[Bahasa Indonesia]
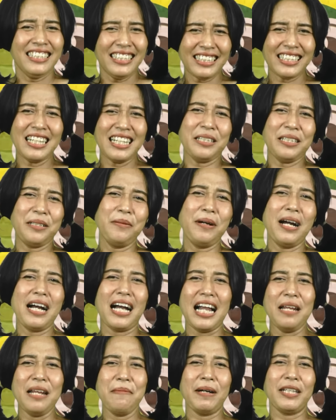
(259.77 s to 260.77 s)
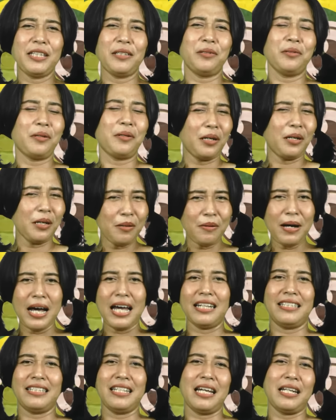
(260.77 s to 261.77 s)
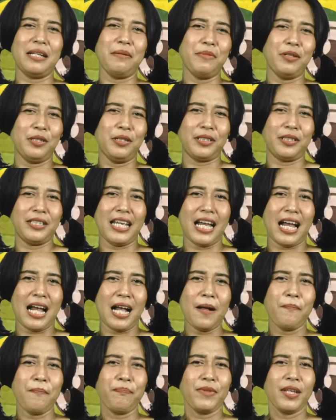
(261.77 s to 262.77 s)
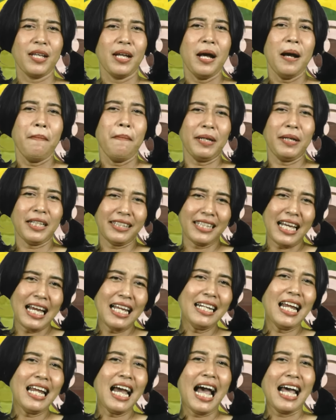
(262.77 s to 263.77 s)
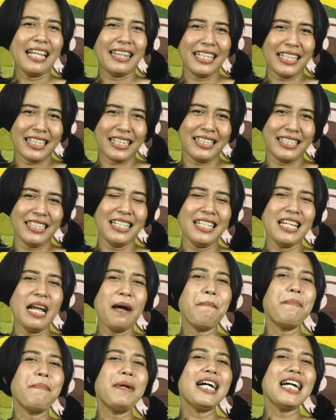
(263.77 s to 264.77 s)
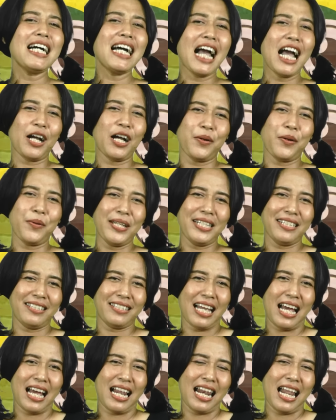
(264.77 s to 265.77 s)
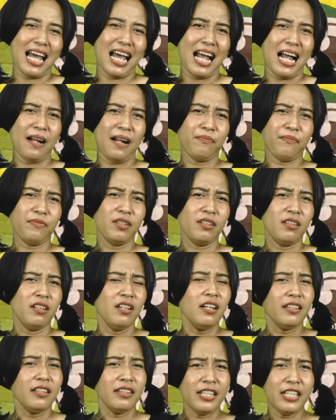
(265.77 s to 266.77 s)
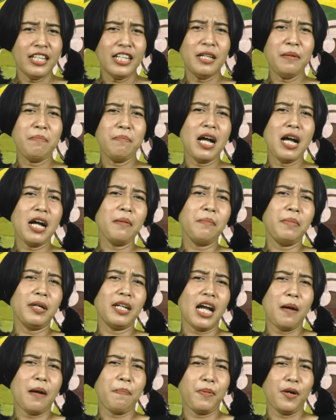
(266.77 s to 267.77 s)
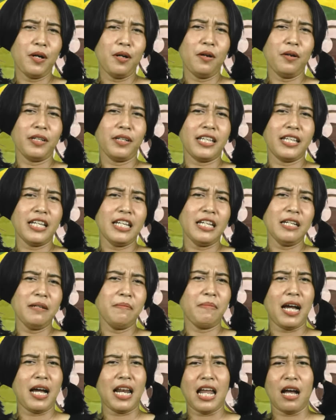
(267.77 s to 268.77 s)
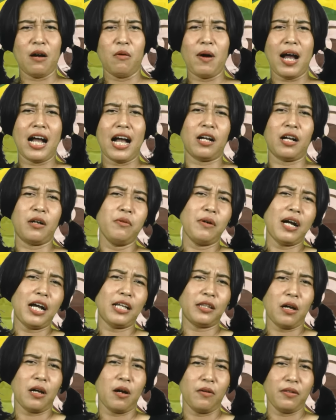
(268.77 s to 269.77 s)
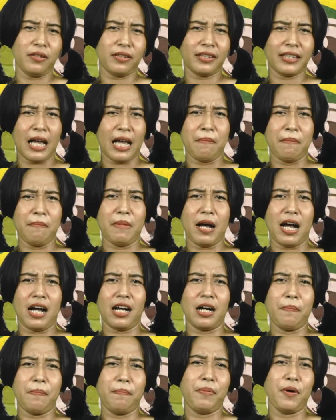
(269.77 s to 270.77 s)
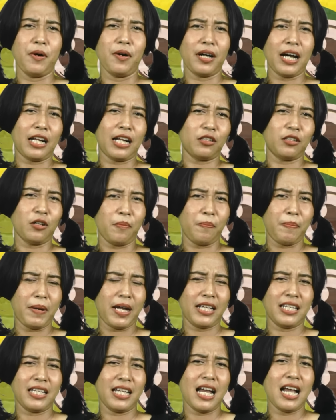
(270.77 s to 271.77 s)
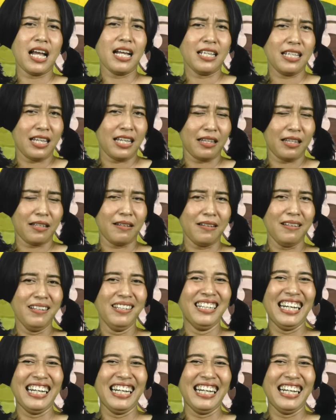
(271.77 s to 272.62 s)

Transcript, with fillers: Jika dua kalimat itu keluar dari mulutnya, Pertanda hati kecilnya mengakui salah. Tinimbang berapologi malah wagu atau tambah kebongkar topengnya, ya toh.